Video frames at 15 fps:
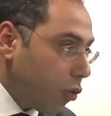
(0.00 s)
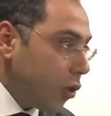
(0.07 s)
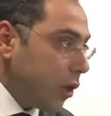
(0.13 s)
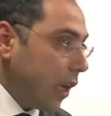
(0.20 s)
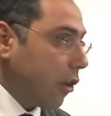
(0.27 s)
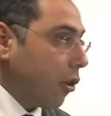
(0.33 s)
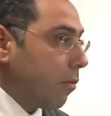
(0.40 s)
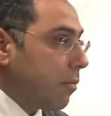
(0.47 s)

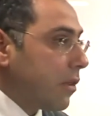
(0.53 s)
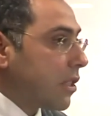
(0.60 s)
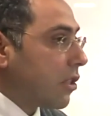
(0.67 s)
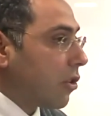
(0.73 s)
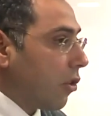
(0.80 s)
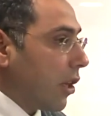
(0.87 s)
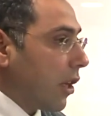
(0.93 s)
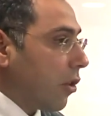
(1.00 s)
Ma se fosse
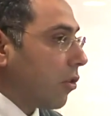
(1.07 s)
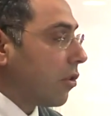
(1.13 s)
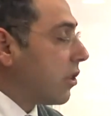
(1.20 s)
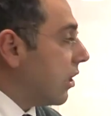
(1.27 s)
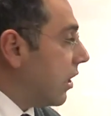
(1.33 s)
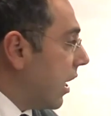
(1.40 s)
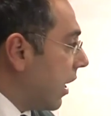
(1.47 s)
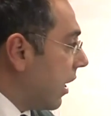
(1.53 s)
stata
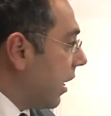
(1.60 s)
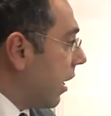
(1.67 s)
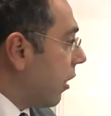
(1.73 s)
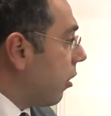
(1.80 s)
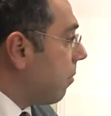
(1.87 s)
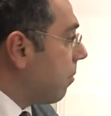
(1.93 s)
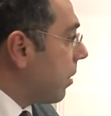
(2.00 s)
una, una lotta di